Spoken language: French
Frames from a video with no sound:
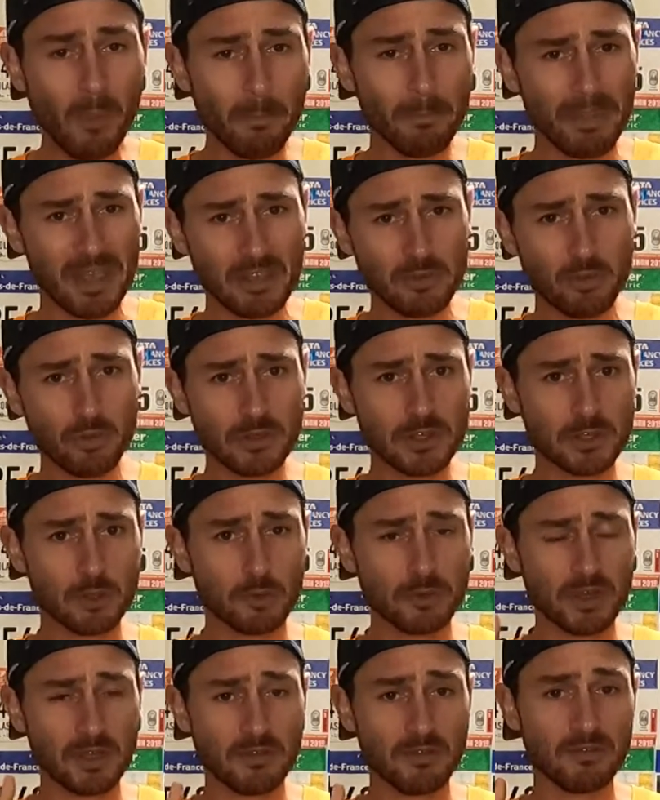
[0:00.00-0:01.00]
Bien sûr, ces
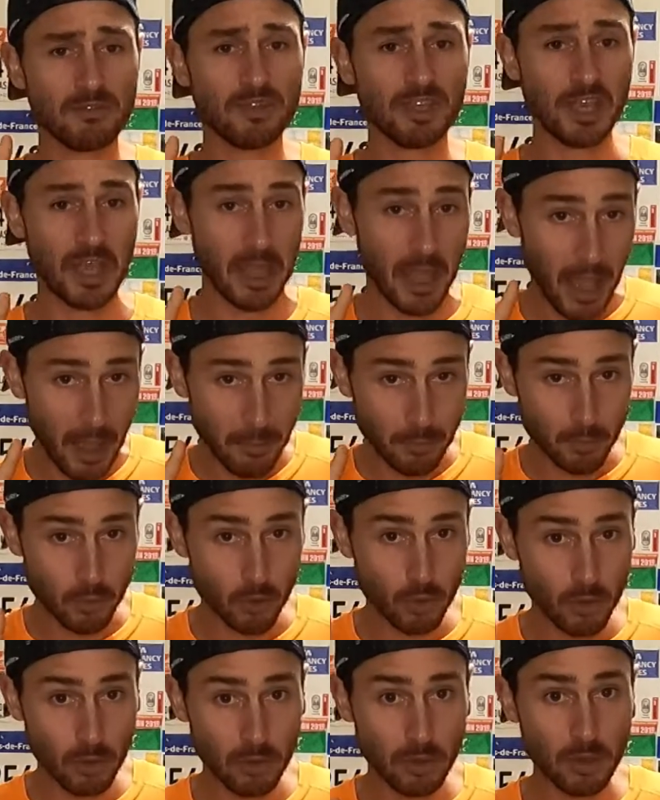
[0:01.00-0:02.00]
objectifs dits
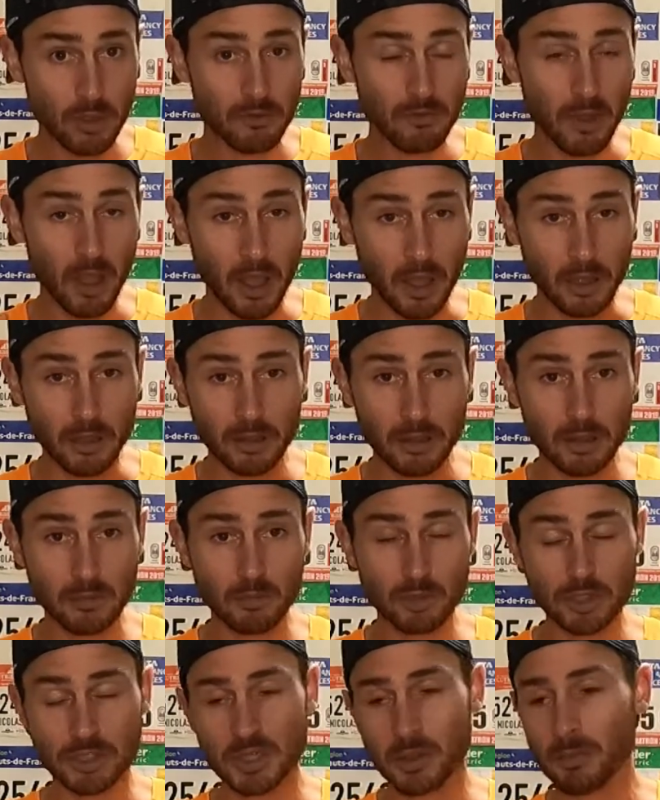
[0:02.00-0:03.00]
M2, enfin,
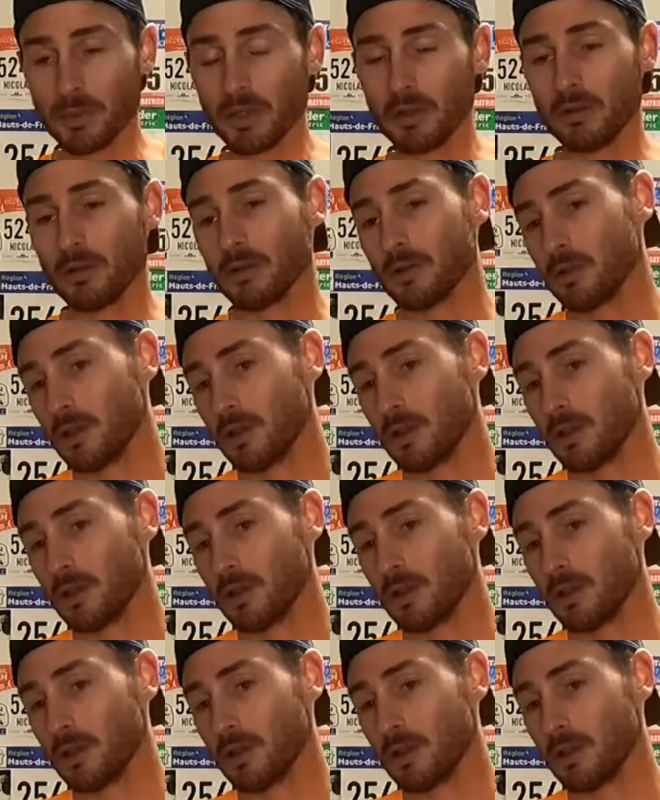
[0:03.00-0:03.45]
je les appelle